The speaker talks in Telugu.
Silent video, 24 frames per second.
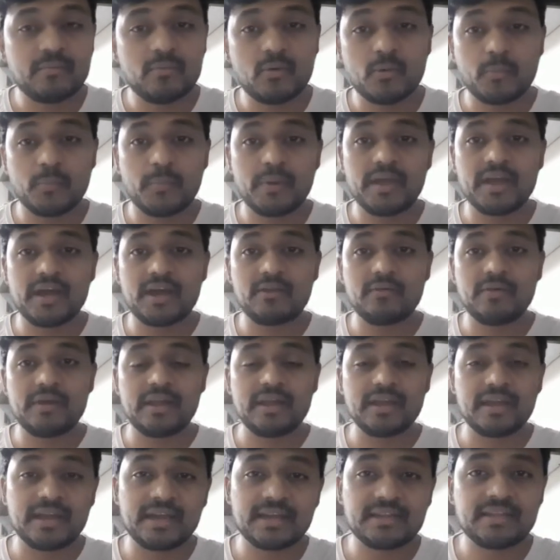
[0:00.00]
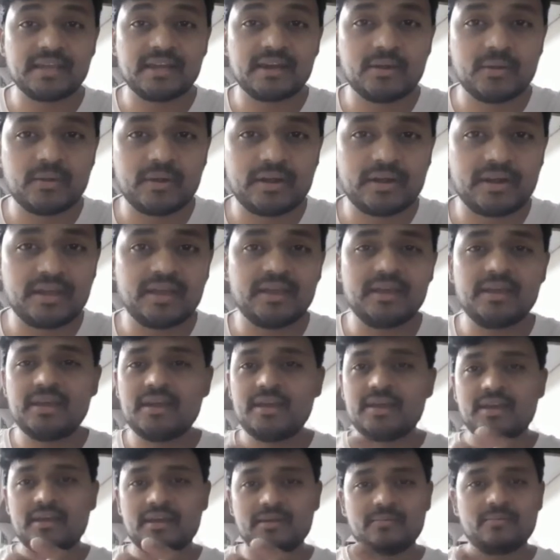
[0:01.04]
ముప్పై ఆరు వేల కీర్తనలు అంటే
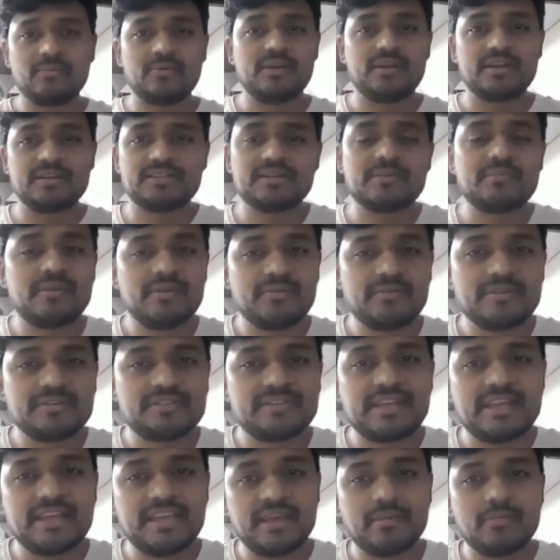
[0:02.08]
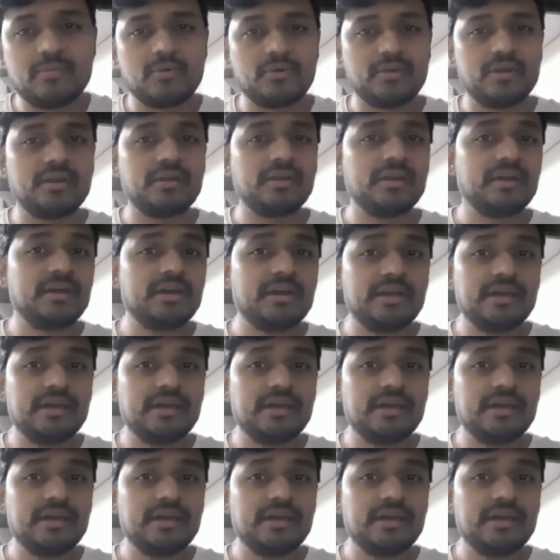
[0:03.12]
మొన్న సంబడి వాజ్ టెల్లింగ్ అబౌట్ ఇట్